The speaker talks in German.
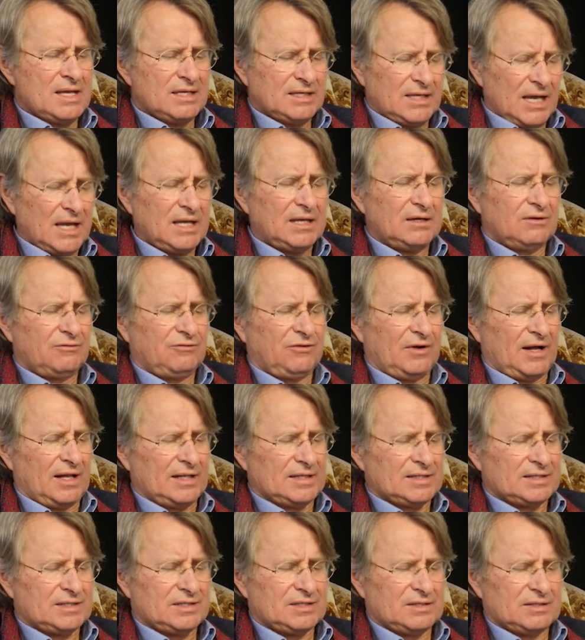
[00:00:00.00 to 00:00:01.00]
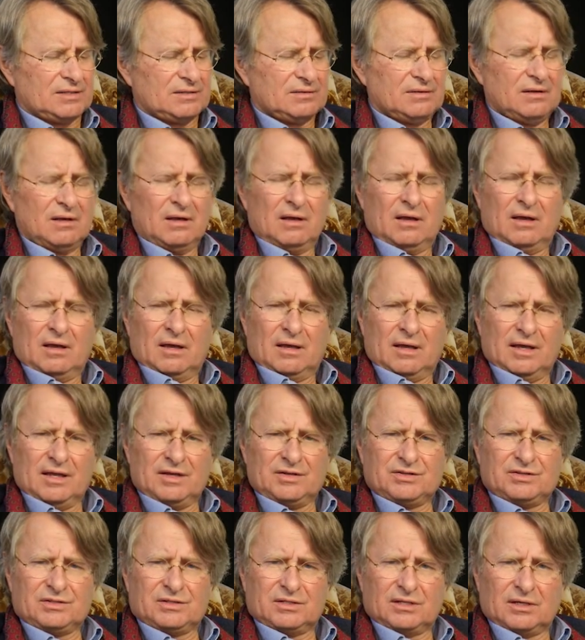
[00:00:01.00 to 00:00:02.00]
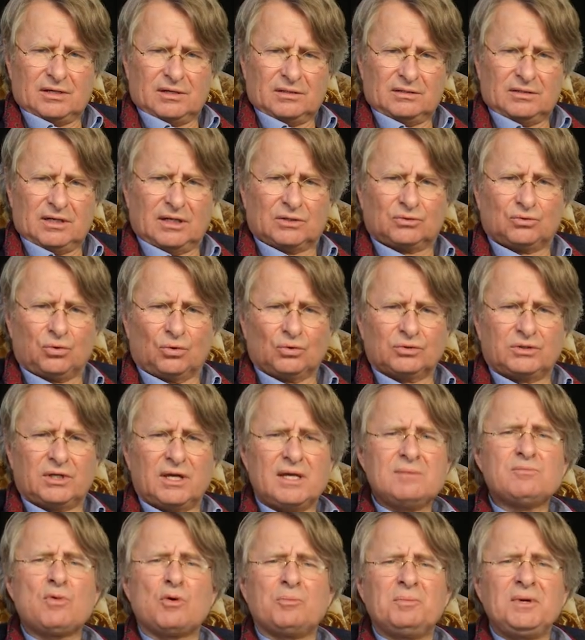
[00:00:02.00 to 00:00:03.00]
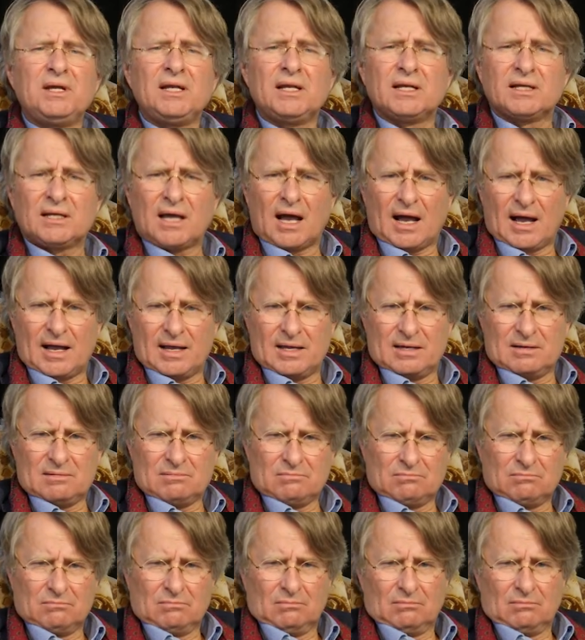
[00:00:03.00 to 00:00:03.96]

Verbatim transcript: Jedenfalls ist der tote Immobilienhai